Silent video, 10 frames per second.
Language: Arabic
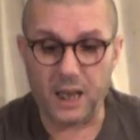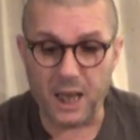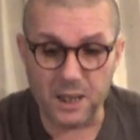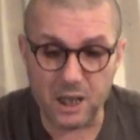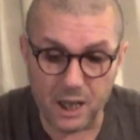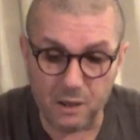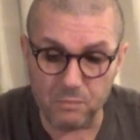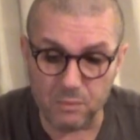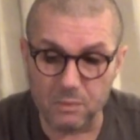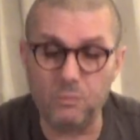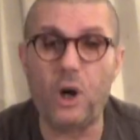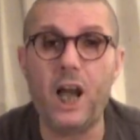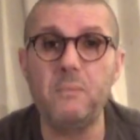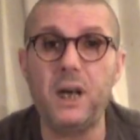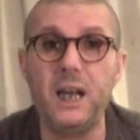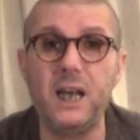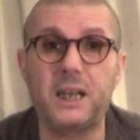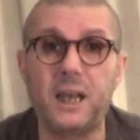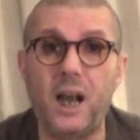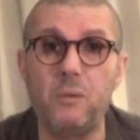هذا المعامله اللي
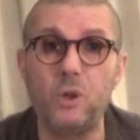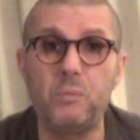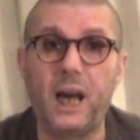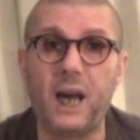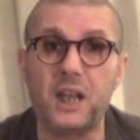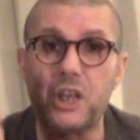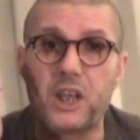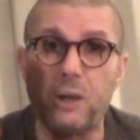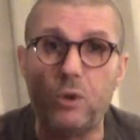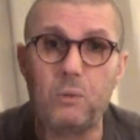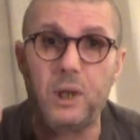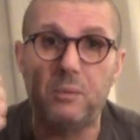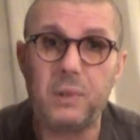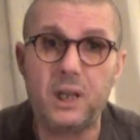كنعاملوا بها نضربوا